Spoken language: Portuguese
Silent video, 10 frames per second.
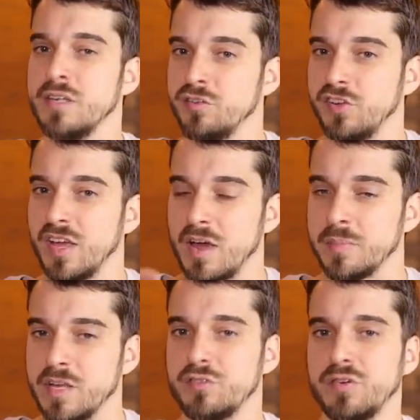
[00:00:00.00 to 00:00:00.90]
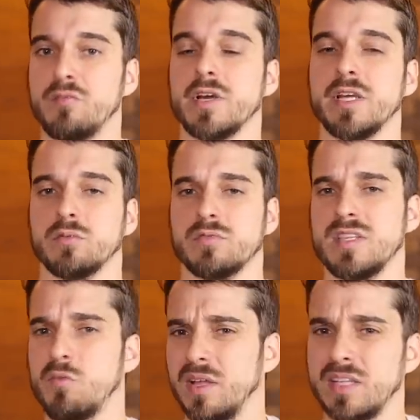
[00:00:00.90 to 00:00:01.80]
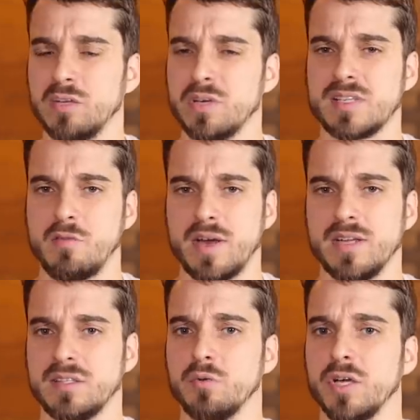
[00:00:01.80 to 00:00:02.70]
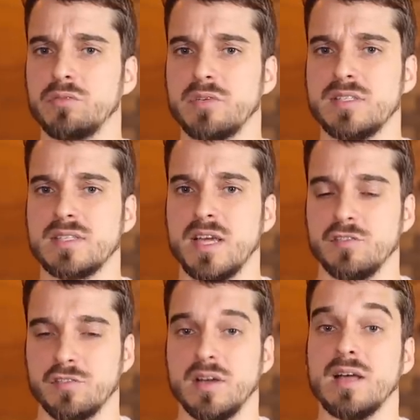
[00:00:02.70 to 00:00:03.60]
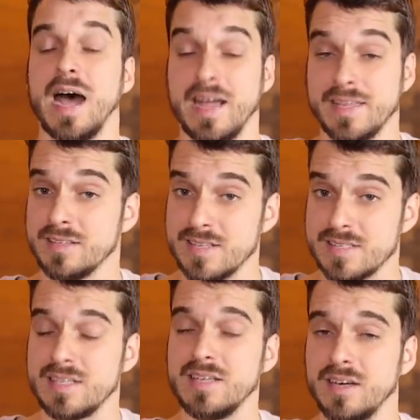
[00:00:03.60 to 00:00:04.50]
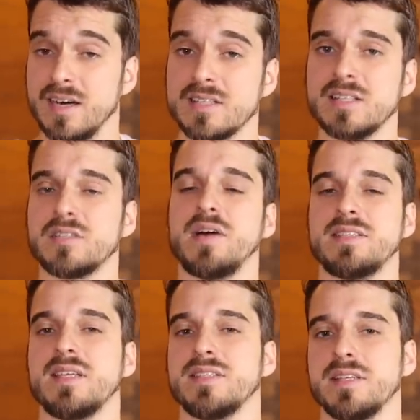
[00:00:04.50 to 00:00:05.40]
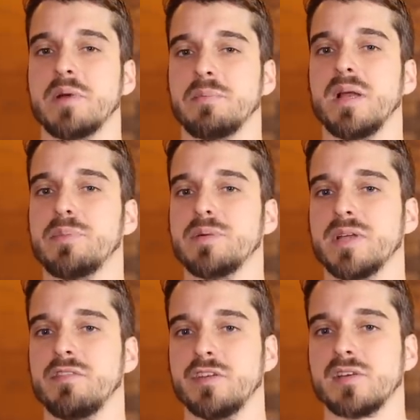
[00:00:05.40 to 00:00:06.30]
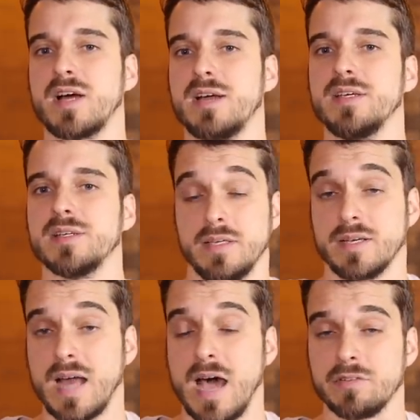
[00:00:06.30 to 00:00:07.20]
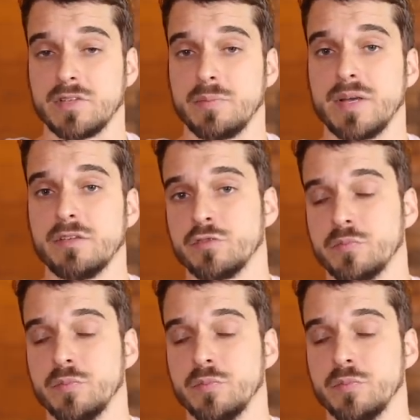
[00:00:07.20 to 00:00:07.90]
ligeiramente favorito, 52 a 48 que seja, Ainda assim, Hanset vai ser zebra pela primeira vez na carreira. E claro, esses são é apenas os